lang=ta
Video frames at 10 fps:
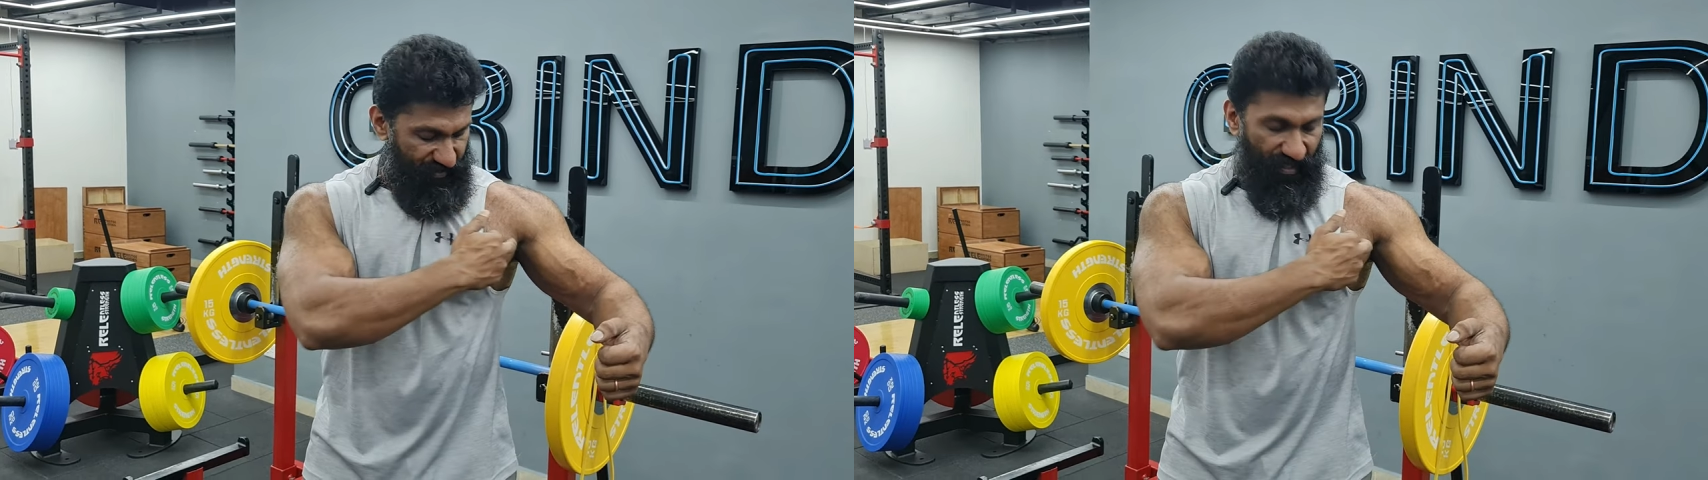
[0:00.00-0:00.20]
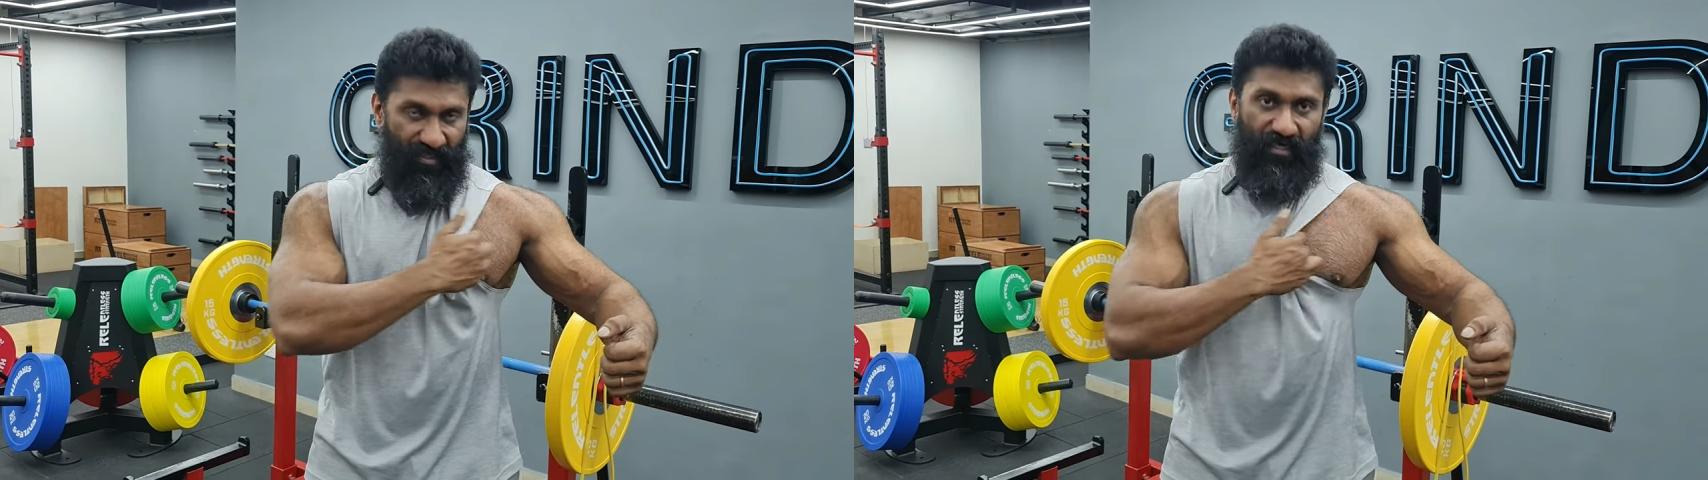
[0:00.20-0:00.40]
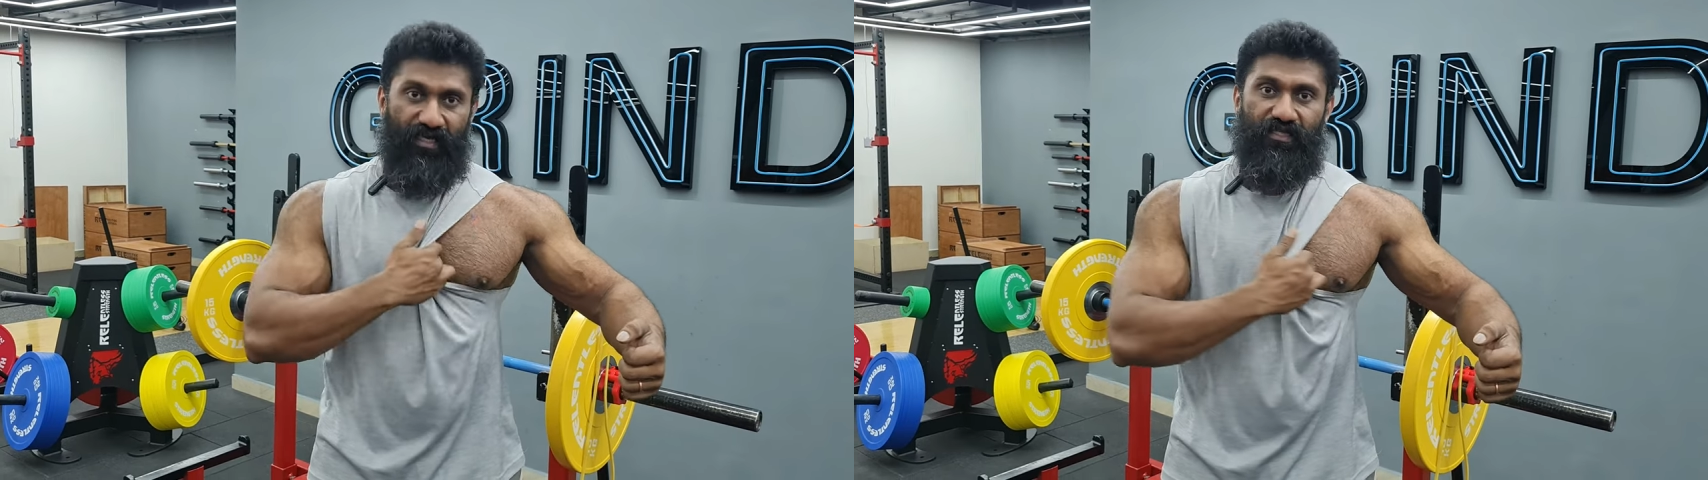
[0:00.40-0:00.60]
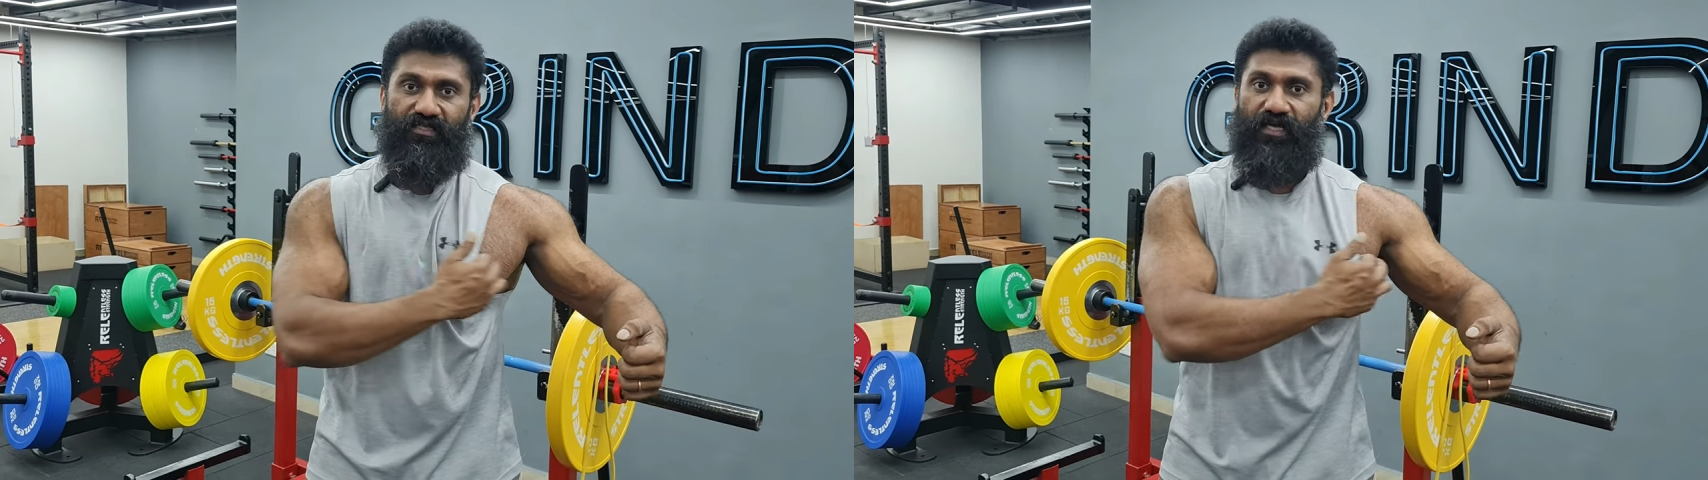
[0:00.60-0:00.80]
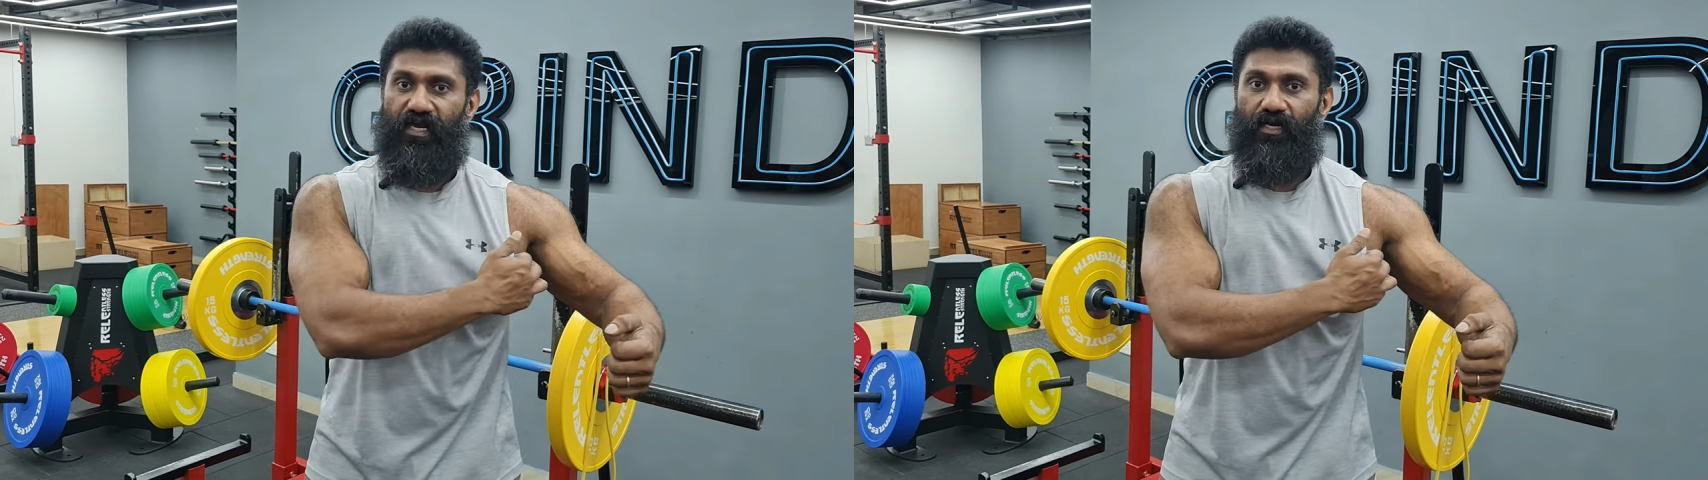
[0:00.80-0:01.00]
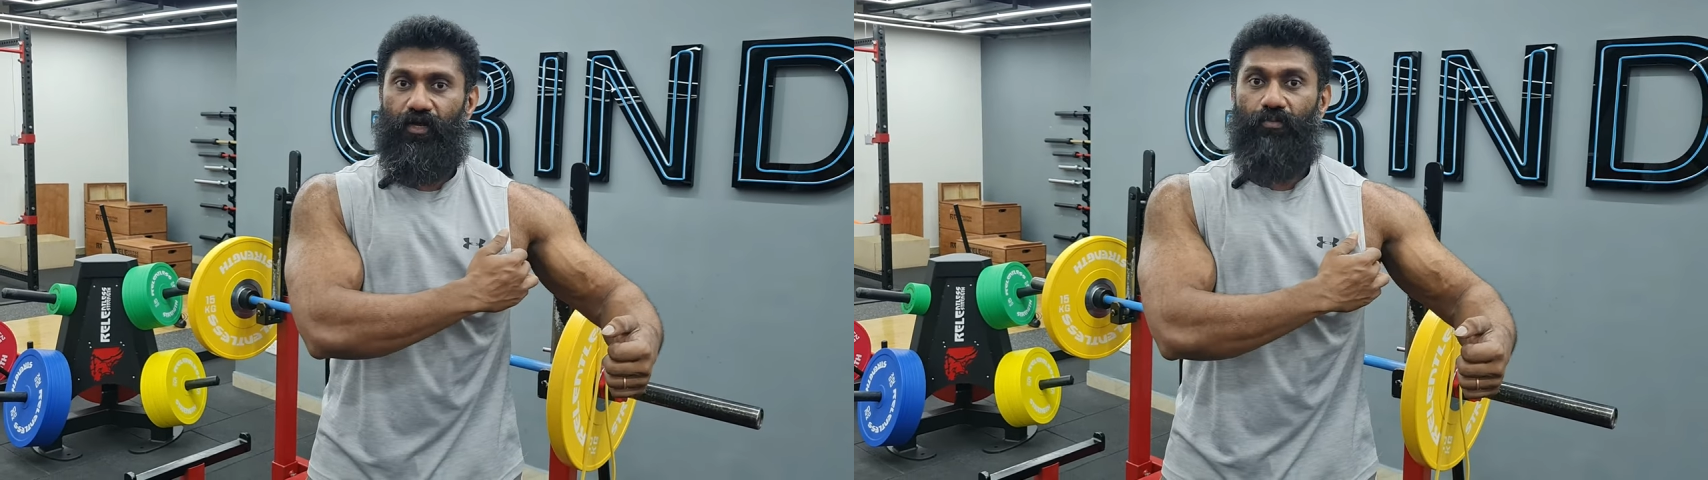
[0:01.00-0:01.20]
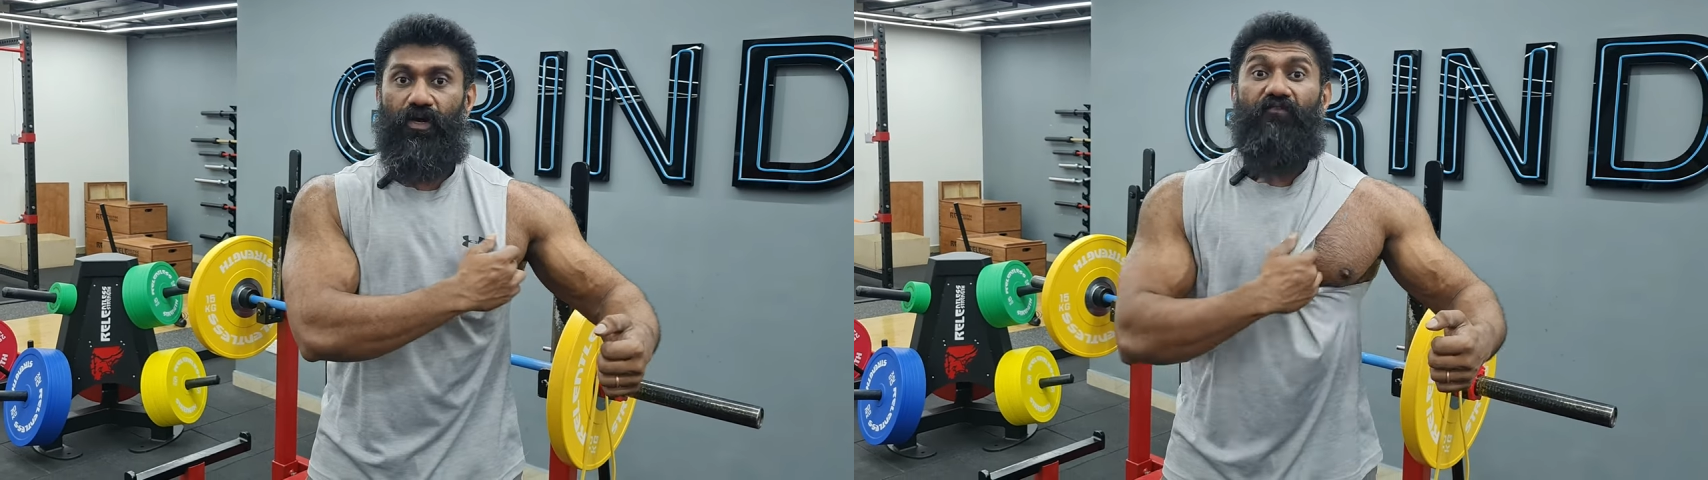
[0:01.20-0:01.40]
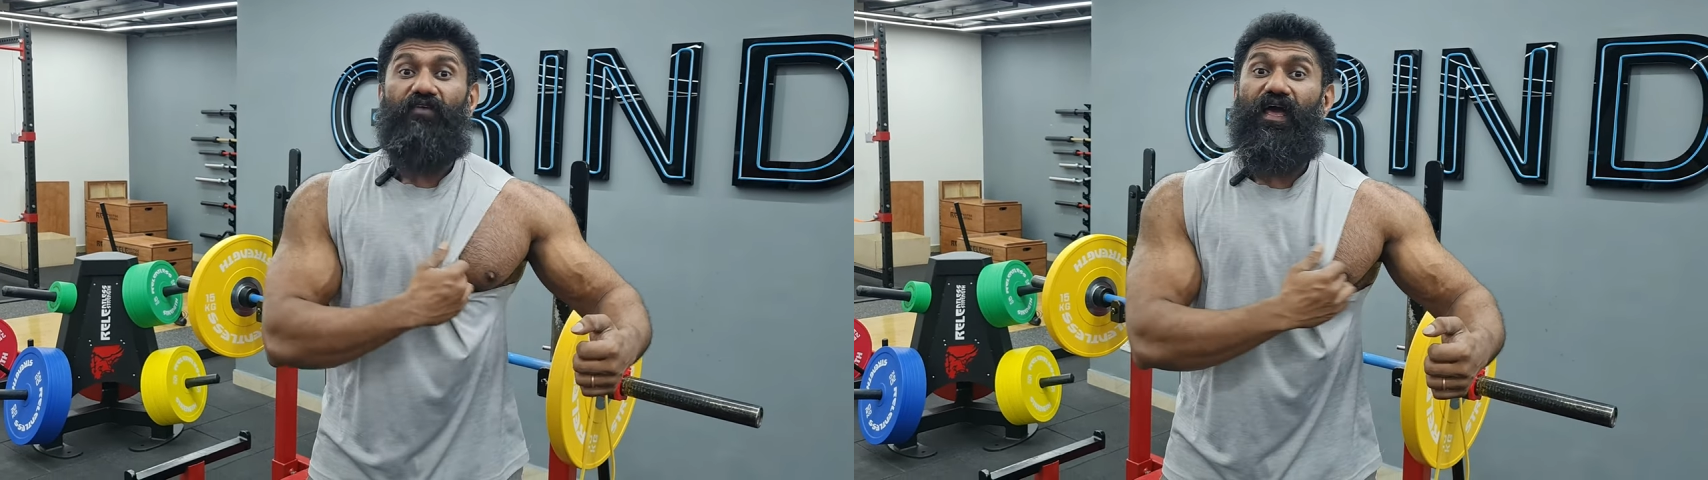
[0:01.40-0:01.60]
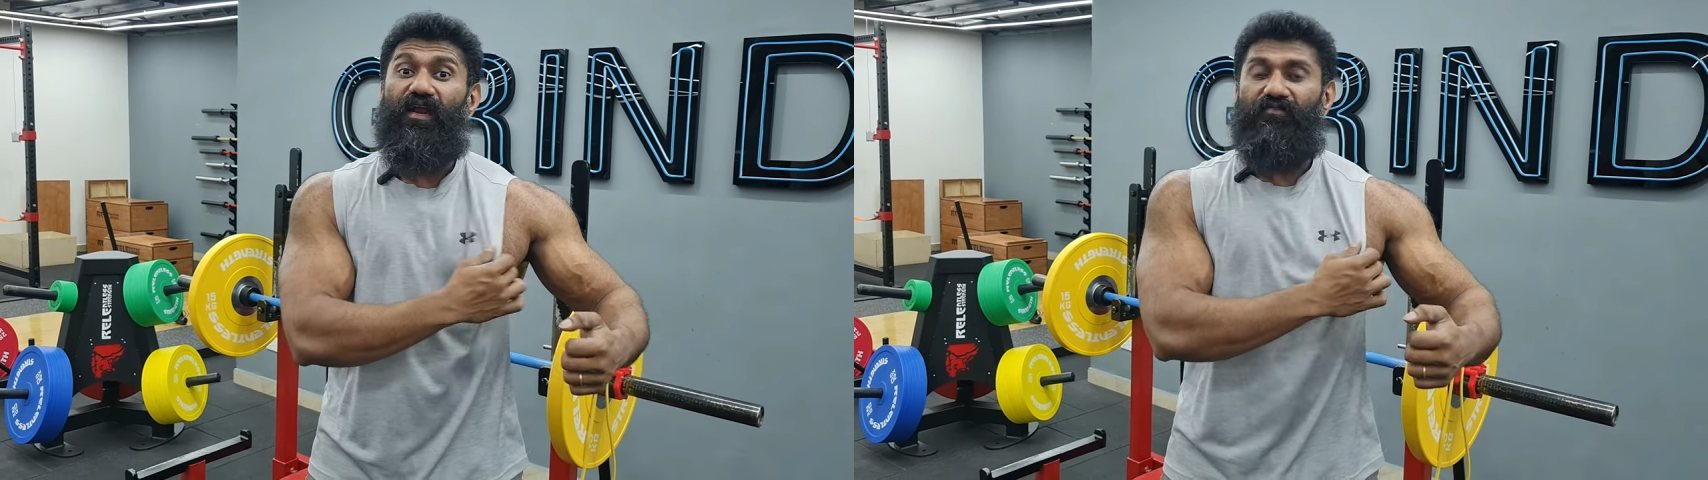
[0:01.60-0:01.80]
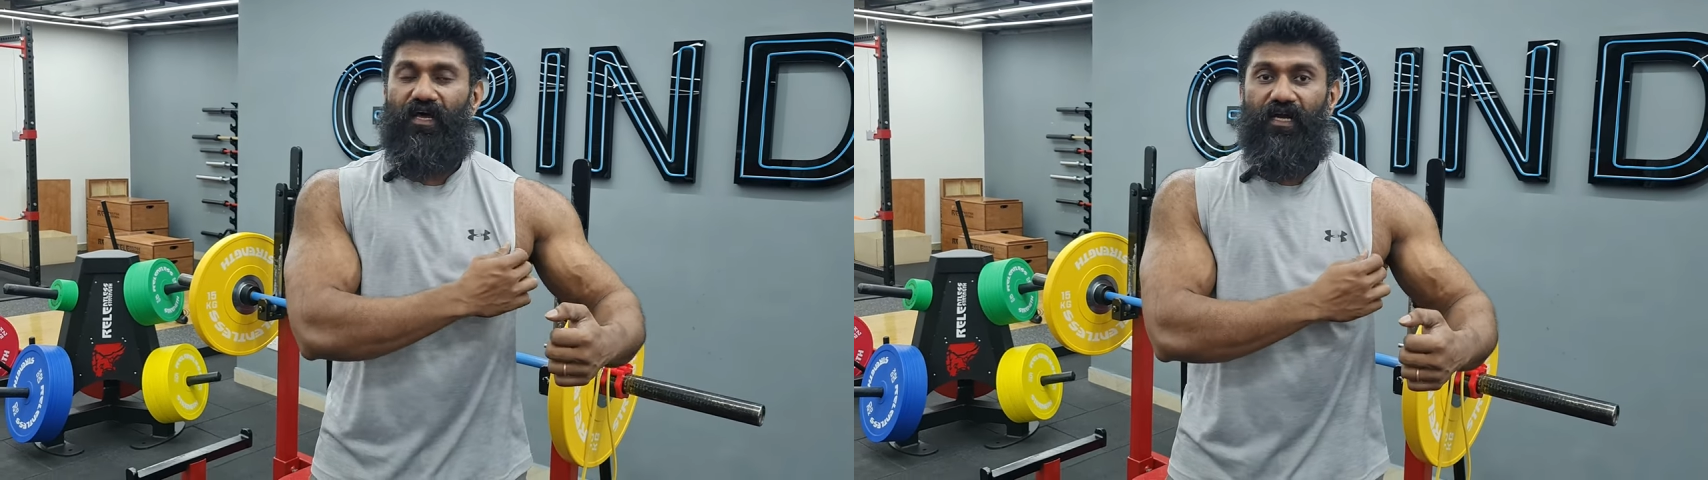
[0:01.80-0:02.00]
சென்டர்லேருந்து சைட்லேயும்
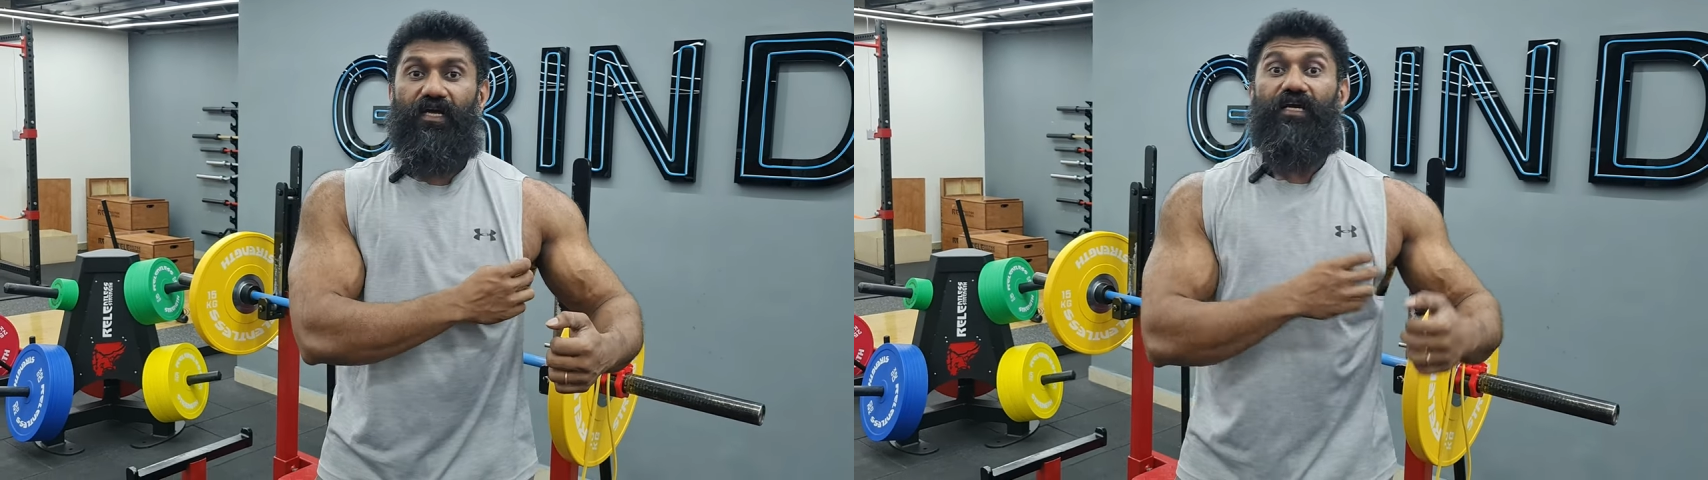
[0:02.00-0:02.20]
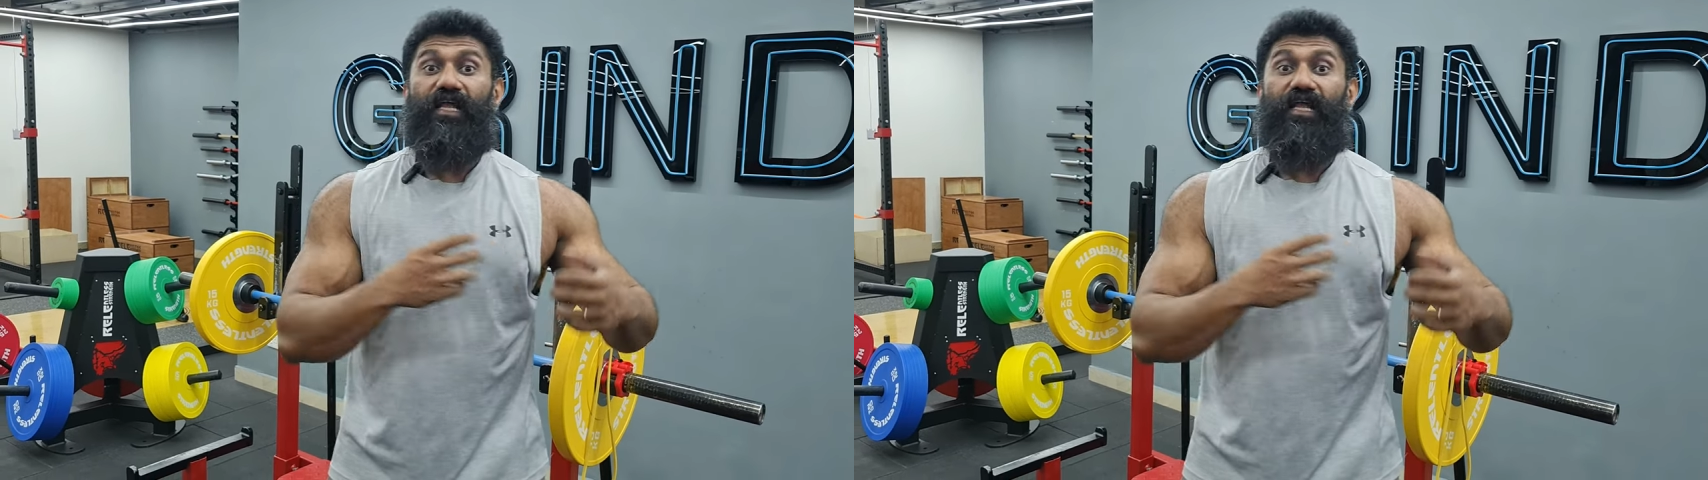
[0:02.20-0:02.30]
வேறு வேறு